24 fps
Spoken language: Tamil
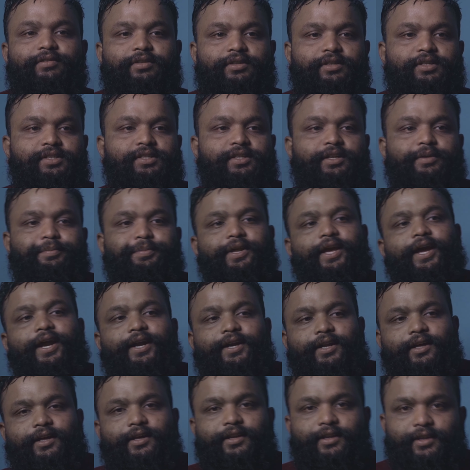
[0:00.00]
வந்து ஸ்கிரிப்ட்
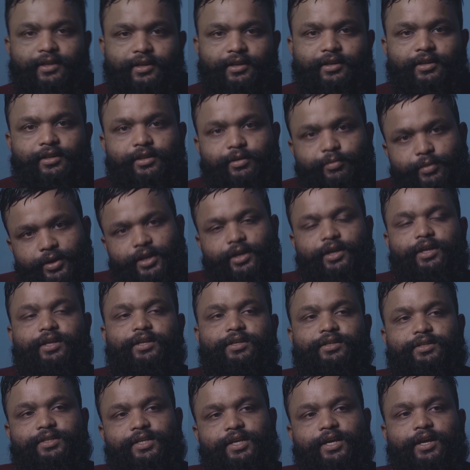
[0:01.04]
கேட்டார் இந்த மாதிரி
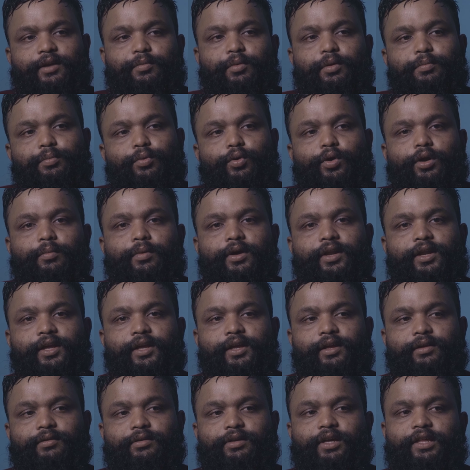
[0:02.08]
சீக்கிரமாக போகிற மாதிரி
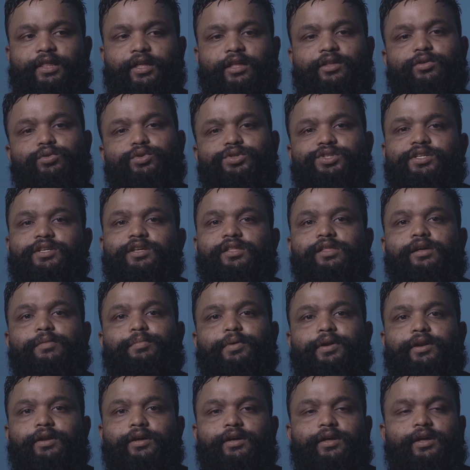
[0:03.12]
ஏதாவது ஒன்று சின்னதாக
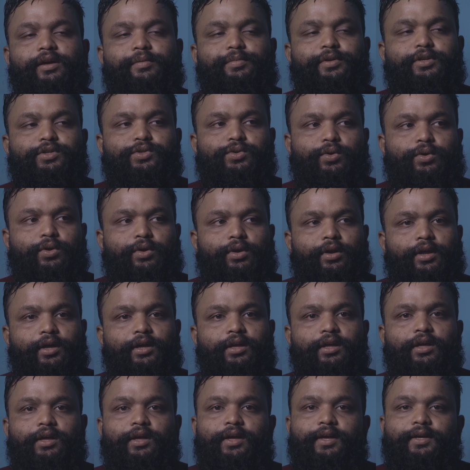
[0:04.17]
பண்ணுங்க அப்படின்னு சொன்னோன்னே
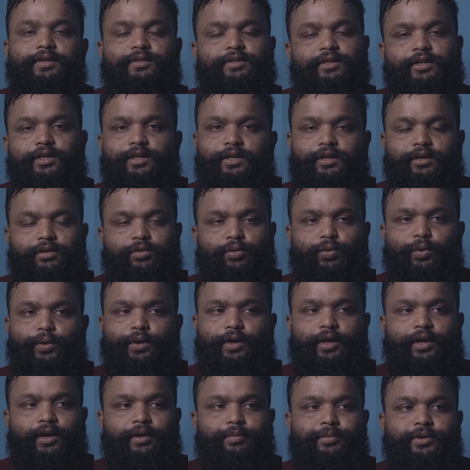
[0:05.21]
சரி
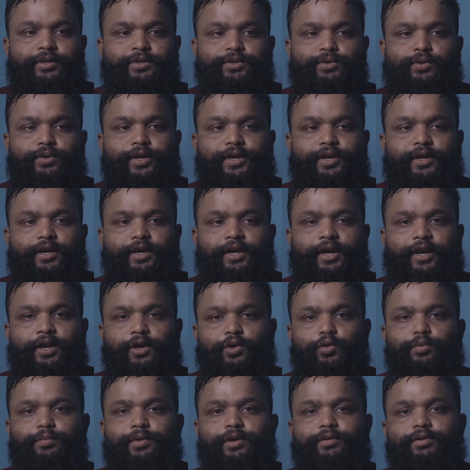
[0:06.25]
ஓகே அப்படின்னு சொல்லிட்டேன்
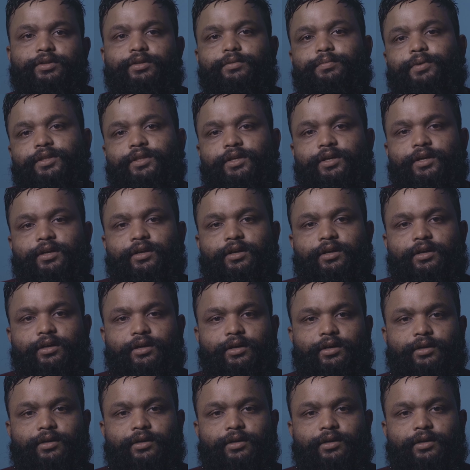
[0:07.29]
எனக்குமே வந்து பார்த்திங்கன்னா